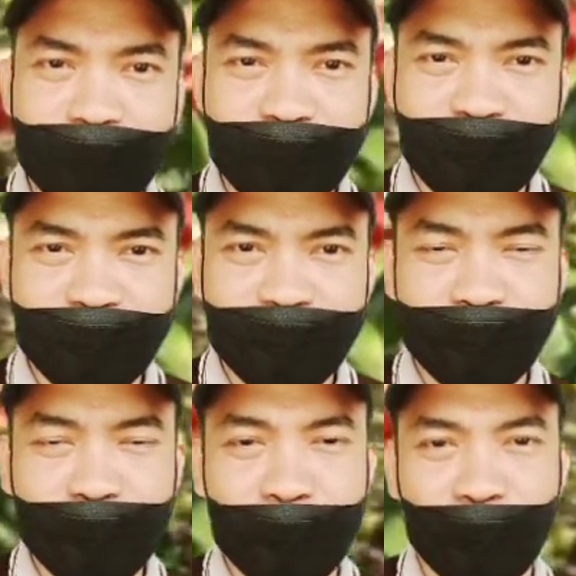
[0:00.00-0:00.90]
เือว่าแอนทาง
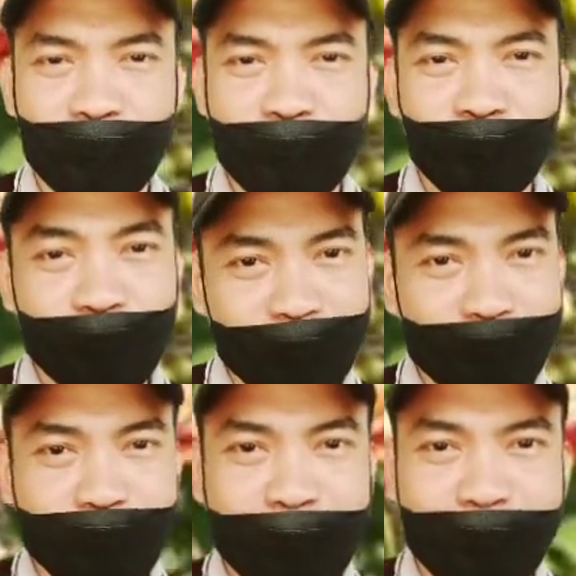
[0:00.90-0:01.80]
โนสนะครับ
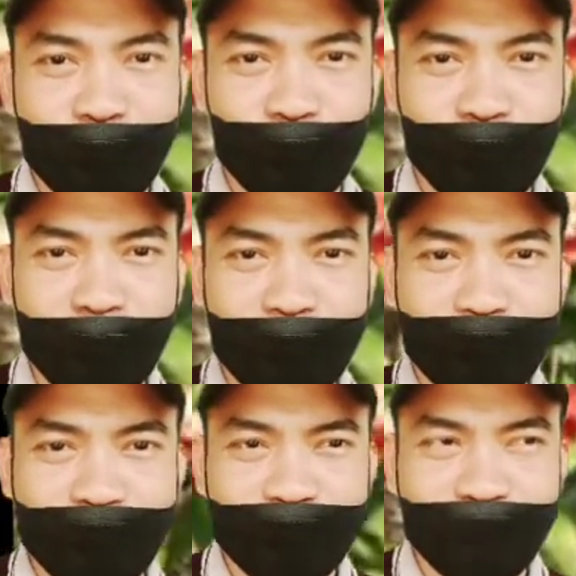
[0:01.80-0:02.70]
คุณพ่อแม่
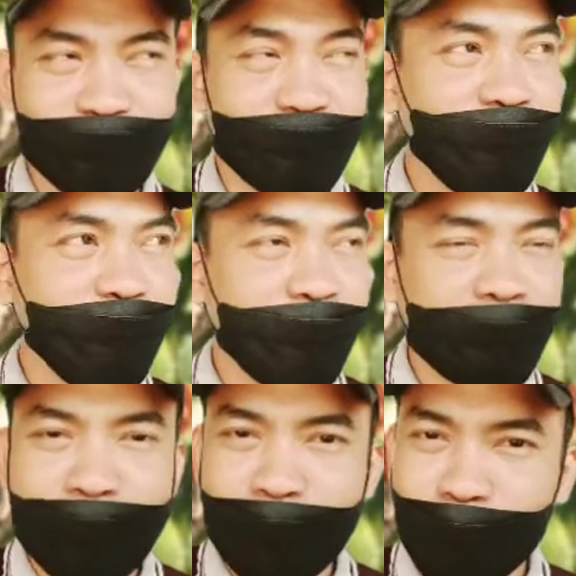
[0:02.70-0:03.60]
โูกกุ้งแห้งนะค
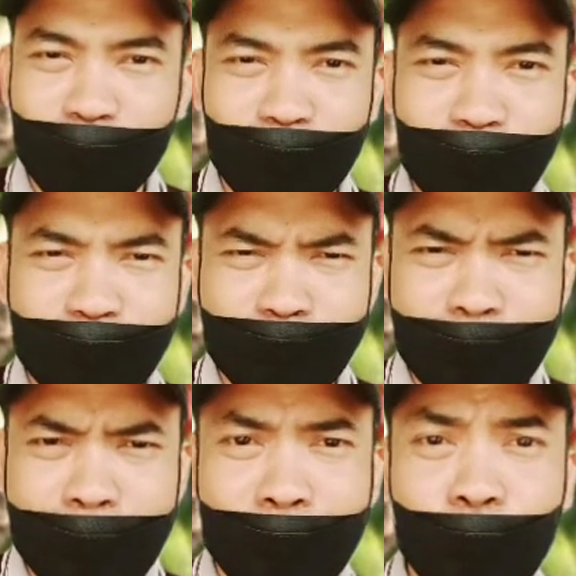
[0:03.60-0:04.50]
รับ
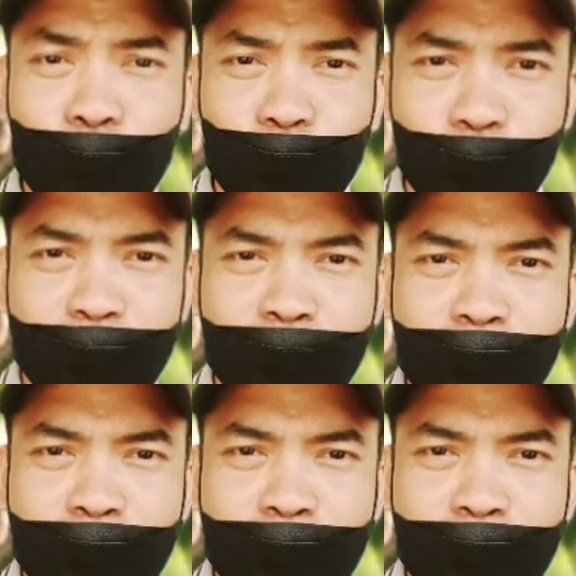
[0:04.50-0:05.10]
แล้วแต่ใคร